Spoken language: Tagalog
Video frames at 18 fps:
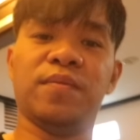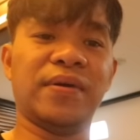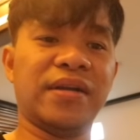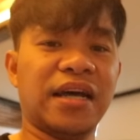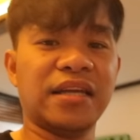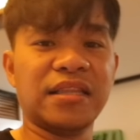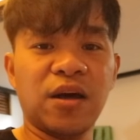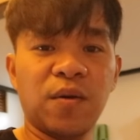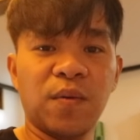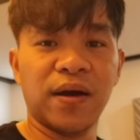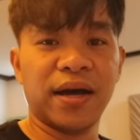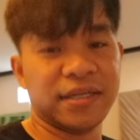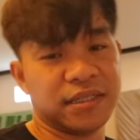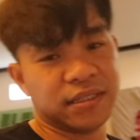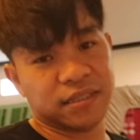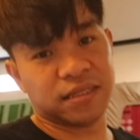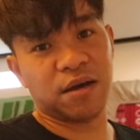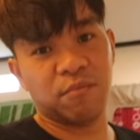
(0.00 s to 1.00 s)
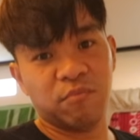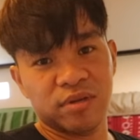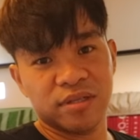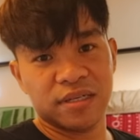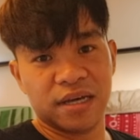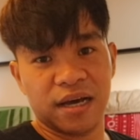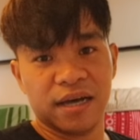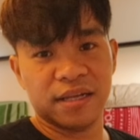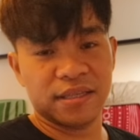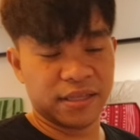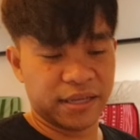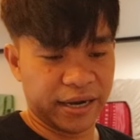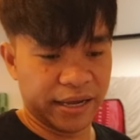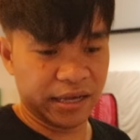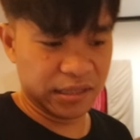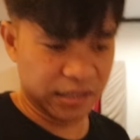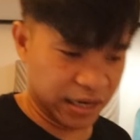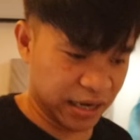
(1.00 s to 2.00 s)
Kapag natawag kasi sa amin si Antrek,